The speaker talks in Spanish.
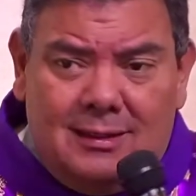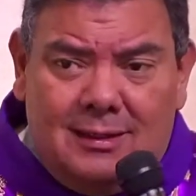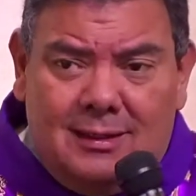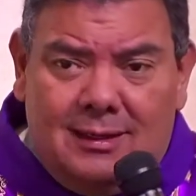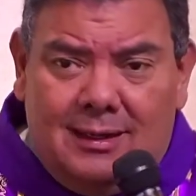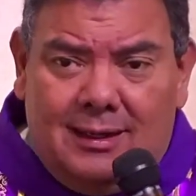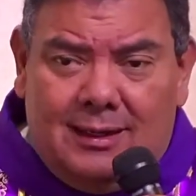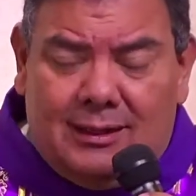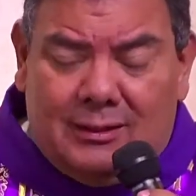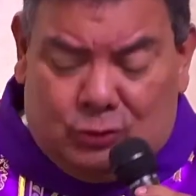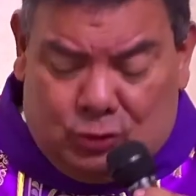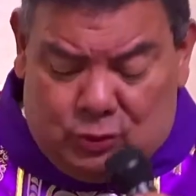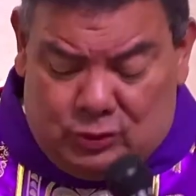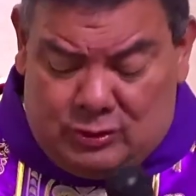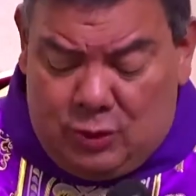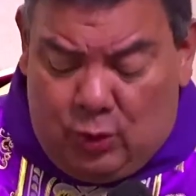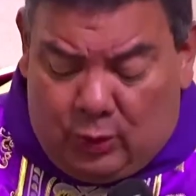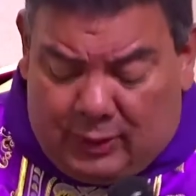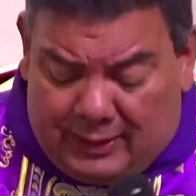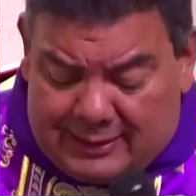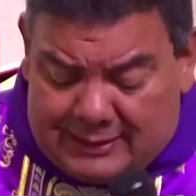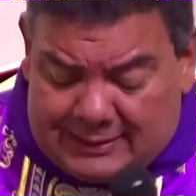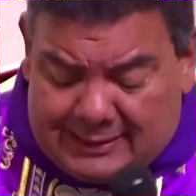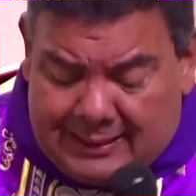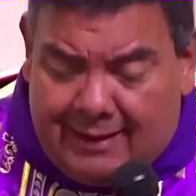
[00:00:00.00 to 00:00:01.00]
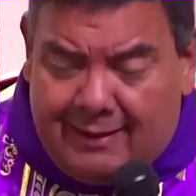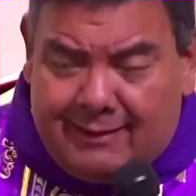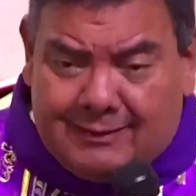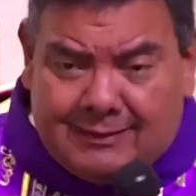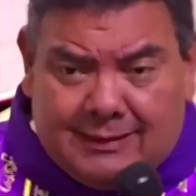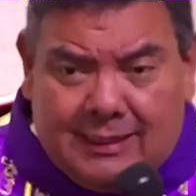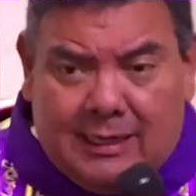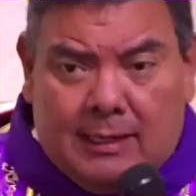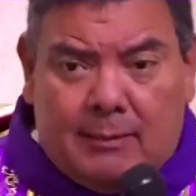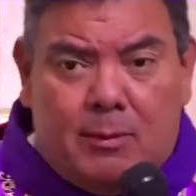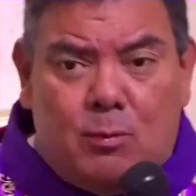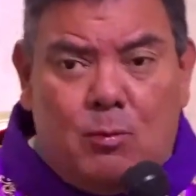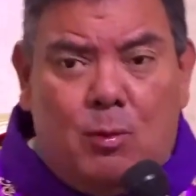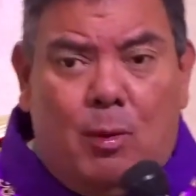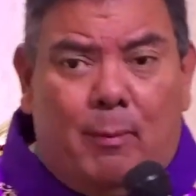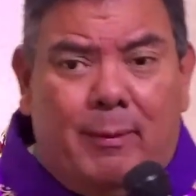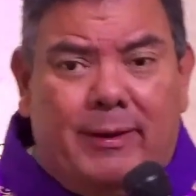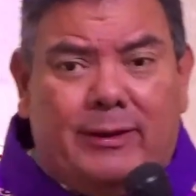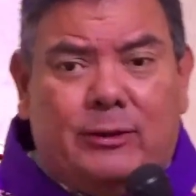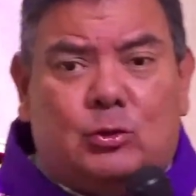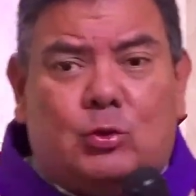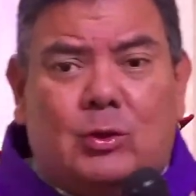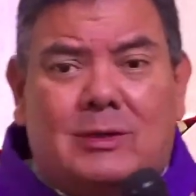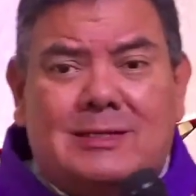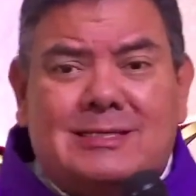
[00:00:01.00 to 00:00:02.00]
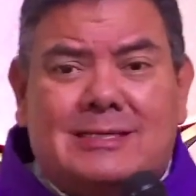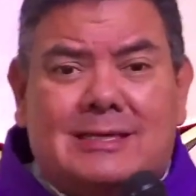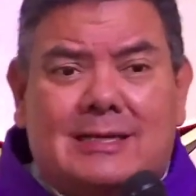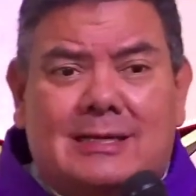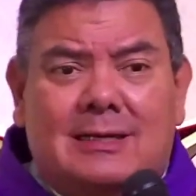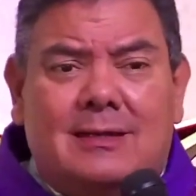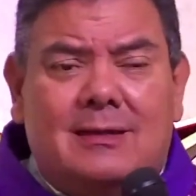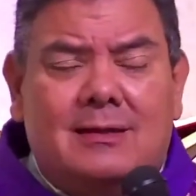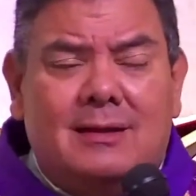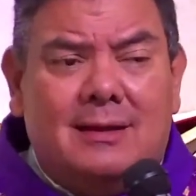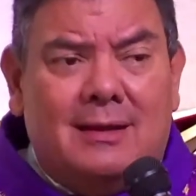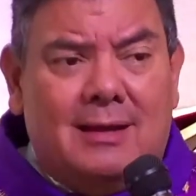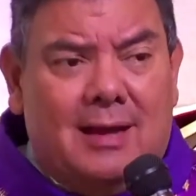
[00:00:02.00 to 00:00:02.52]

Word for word: Entonces yo quisiera detener mi momento allí,